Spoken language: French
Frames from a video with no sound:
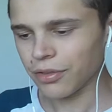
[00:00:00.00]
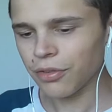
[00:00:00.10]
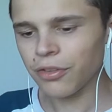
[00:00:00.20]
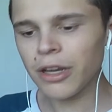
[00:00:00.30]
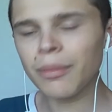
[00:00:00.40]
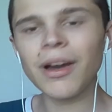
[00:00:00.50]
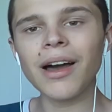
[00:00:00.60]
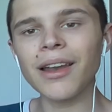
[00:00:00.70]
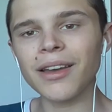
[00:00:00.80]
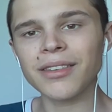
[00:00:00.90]
Ce film
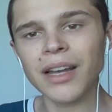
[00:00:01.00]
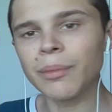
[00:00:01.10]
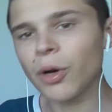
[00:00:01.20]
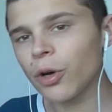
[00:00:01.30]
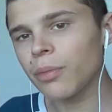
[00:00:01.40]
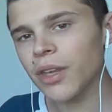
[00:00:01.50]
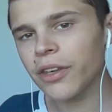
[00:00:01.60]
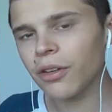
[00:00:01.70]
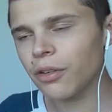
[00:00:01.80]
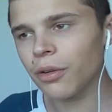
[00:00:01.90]
a l'air tellement
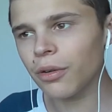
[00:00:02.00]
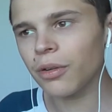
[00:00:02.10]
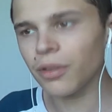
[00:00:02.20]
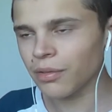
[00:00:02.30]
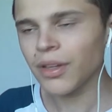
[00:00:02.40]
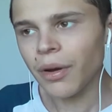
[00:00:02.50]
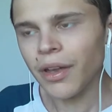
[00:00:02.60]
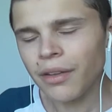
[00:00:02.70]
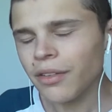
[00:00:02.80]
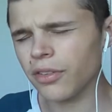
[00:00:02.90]
comique que,
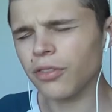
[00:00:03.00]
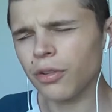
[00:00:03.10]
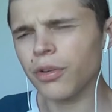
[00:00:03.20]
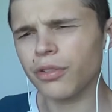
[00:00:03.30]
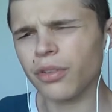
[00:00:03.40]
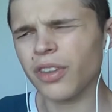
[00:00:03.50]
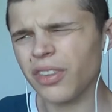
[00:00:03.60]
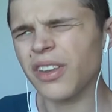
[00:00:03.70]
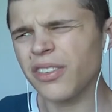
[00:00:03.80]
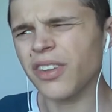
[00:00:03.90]
ouais, ça se voit sur
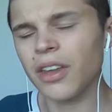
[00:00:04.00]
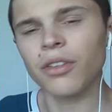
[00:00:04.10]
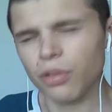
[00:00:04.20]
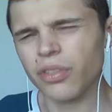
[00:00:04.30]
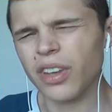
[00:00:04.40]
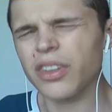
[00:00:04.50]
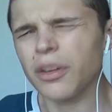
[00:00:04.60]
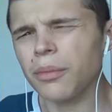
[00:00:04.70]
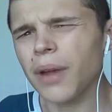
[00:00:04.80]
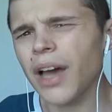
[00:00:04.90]
certaines scènes, sur
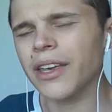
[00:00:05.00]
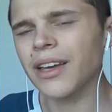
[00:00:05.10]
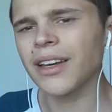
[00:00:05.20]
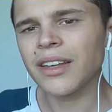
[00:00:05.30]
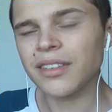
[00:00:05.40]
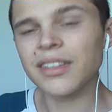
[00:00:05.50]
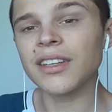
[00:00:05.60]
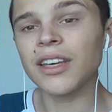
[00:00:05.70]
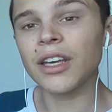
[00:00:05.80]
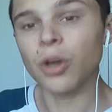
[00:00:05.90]
certaines blagues.
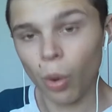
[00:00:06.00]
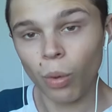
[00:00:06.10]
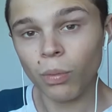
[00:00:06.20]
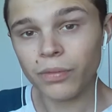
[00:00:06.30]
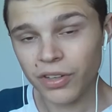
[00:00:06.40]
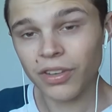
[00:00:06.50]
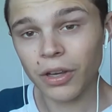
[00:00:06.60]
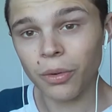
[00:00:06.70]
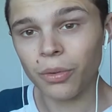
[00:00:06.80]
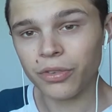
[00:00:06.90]
C'est con, c'est
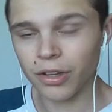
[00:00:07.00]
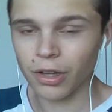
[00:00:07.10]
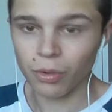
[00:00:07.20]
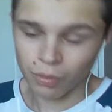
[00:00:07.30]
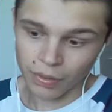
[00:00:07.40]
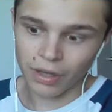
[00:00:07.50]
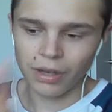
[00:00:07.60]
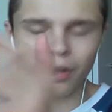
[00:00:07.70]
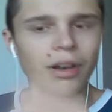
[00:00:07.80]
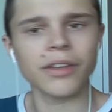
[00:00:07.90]
très con, c'est très con.
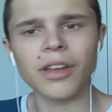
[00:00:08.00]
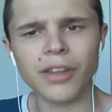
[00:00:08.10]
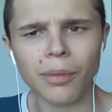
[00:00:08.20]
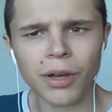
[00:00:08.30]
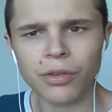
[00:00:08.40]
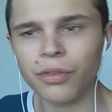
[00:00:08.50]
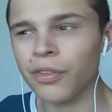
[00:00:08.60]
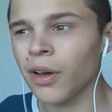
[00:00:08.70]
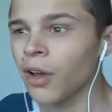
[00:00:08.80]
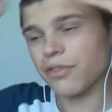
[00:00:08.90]
Ben, la dernière blague de
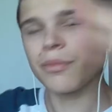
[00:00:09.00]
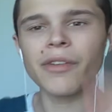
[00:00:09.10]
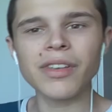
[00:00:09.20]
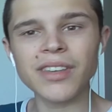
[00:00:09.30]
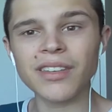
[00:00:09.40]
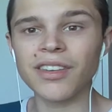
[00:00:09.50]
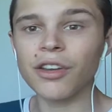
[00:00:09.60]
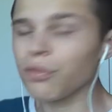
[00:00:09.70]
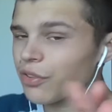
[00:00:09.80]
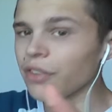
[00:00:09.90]
fin, vous m'avez
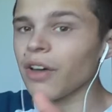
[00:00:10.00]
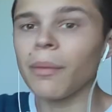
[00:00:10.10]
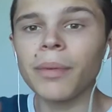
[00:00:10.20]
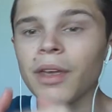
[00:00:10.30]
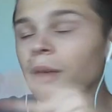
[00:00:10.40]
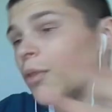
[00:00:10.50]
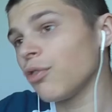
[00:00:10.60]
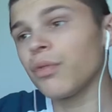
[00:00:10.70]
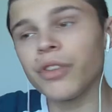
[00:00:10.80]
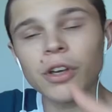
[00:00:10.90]
tasé, je vous ai frappé, mais
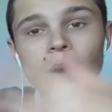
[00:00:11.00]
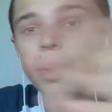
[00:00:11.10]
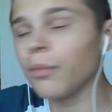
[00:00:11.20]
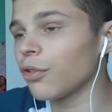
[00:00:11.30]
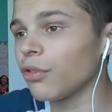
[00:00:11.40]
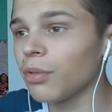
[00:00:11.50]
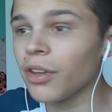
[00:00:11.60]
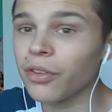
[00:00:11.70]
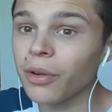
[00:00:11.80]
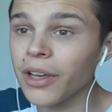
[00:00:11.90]
je vous dis quand même, je suis
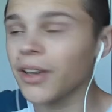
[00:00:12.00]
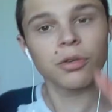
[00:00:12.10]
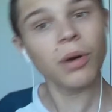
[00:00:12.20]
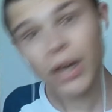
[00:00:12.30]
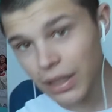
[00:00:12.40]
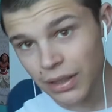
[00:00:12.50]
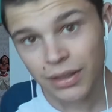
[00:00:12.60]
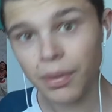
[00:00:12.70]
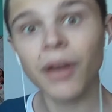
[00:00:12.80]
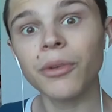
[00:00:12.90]
désolé. Quoi
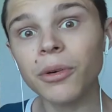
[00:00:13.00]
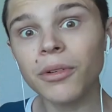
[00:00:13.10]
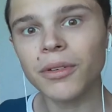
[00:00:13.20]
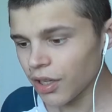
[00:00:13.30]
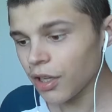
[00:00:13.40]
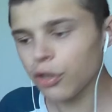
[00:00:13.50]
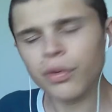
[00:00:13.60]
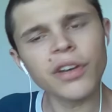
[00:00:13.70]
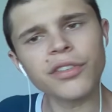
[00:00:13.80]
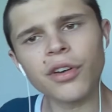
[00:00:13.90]
Pardon Et
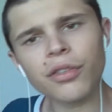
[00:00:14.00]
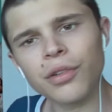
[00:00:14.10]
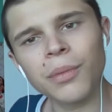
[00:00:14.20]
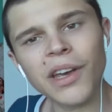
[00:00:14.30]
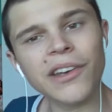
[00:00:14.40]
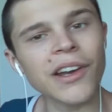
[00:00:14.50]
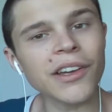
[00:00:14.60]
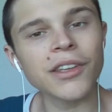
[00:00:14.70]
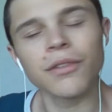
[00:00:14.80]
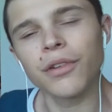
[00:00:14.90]
d'où il sort ce mec là
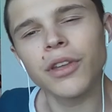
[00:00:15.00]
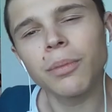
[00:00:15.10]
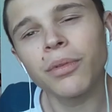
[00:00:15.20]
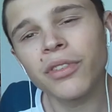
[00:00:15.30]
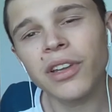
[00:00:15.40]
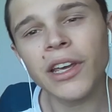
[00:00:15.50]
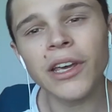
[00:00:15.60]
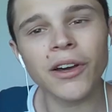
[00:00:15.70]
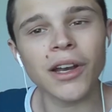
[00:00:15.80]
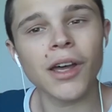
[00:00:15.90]
qui veut
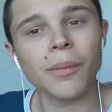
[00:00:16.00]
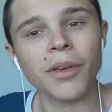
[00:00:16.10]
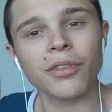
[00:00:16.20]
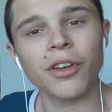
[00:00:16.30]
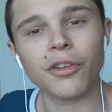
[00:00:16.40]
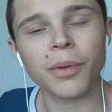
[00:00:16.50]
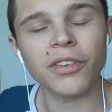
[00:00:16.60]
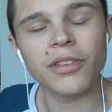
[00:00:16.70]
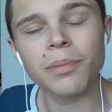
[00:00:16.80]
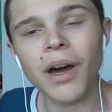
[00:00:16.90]
dépuceler euh, la personnage
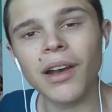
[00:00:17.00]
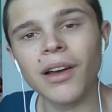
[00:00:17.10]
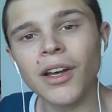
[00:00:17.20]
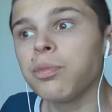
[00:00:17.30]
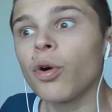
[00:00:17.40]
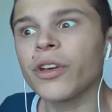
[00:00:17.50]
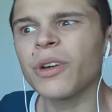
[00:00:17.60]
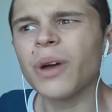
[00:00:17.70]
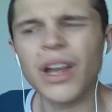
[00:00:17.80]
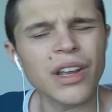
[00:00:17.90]
principale pour
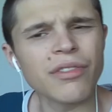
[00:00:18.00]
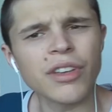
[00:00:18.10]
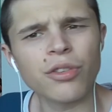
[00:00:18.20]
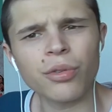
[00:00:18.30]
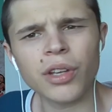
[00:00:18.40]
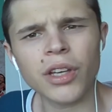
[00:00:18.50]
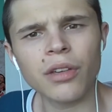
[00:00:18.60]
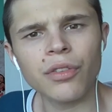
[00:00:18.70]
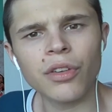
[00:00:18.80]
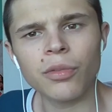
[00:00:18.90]
qu'elle évite son
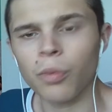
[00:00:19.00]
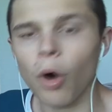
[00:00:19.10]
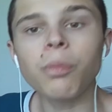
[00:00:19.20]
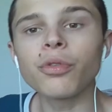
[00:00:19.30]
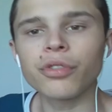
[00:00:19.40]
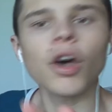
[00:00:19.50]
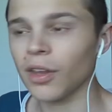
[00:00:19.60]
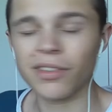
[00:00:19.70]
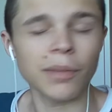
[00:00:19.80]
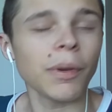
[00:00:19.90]
sacrifice Bon, en plus,
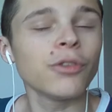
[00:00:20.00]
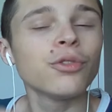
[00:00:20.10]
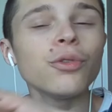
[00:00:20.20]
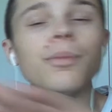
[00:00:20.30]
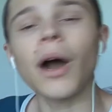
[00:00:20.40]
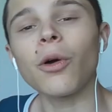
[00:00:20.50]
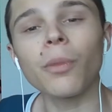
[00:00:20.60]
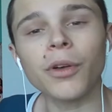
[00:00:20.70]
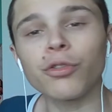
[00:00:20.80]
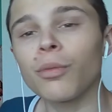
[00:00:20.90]
c'est pas du tout par
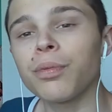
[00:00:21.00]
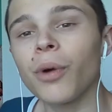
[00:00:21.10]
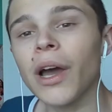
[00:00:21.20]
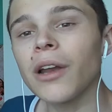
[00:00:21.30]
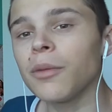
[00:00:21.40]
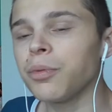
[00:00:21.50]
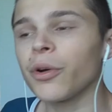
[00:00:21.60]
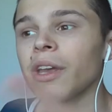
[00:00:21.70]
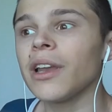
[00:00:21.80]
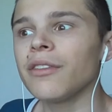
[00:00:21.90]
compassion pour elle,
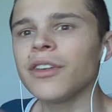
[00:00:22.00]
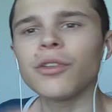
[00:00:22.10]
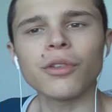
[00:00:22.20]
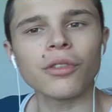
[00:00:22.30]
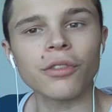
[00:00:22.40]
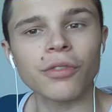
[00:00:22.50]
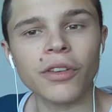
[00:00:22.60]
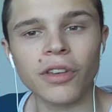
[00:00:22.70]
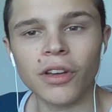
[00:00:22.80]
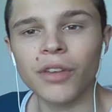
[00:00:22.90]
pour qu'elle évite de se
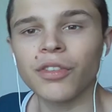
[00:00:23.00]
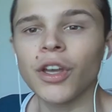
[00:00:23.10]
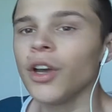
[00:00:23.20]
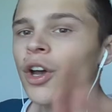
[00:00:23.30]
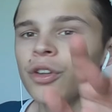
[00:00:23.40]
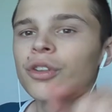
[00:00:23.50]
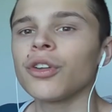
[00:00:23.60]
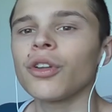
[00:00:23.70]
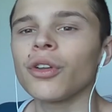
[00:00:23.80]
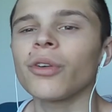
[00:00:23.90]
faire sacrifier. Non,
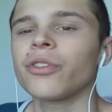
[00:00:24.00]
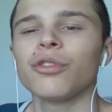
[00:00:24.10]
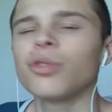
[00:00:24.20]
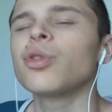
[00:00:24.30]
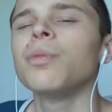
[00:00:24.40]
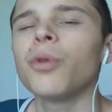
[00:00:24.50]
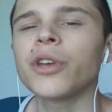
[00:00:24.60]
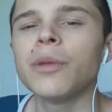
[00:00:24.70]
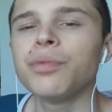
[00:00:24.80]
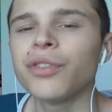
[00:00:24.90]
non, non, non, c'est juste pour
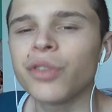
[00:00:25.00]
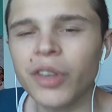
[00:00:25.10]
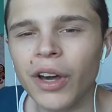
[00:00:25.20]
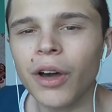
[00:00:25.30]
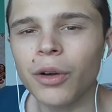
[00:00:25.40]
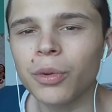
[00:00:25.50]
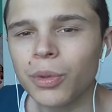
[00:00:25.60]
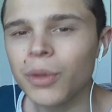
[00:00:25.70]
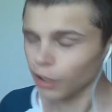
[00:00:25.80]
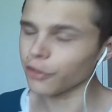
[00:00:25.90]
qu'il puisse tirer un
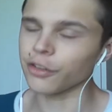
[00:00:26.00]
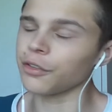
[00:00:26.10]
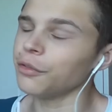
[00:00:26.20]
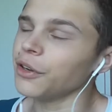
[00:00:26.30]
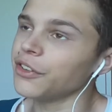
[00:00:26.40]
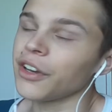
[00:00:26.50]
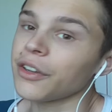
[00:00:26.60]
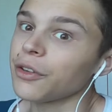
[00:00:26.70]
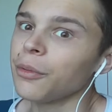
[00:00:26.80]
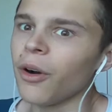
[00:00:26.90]
coup. Et ça se voit
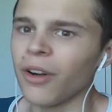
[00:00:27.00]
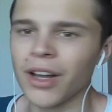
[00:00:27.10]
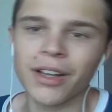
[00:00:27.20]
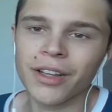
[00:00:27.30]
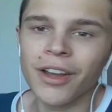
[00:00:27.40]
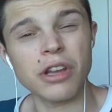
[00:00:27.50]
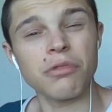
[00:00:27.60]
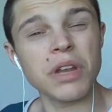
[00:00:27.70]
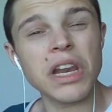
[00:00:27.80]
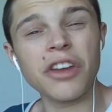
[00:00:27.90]
directement. Hein. Il
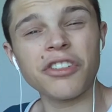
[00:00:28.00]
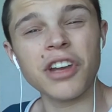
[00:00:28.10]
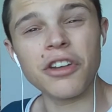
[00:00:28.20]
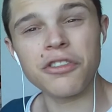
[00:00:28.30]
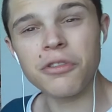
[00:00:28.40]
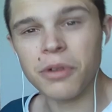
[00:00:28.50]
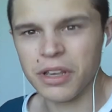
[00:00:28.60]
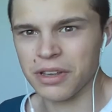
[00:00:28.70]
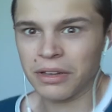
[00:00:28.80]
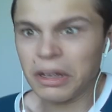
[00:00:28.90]
lui lèche la joue et...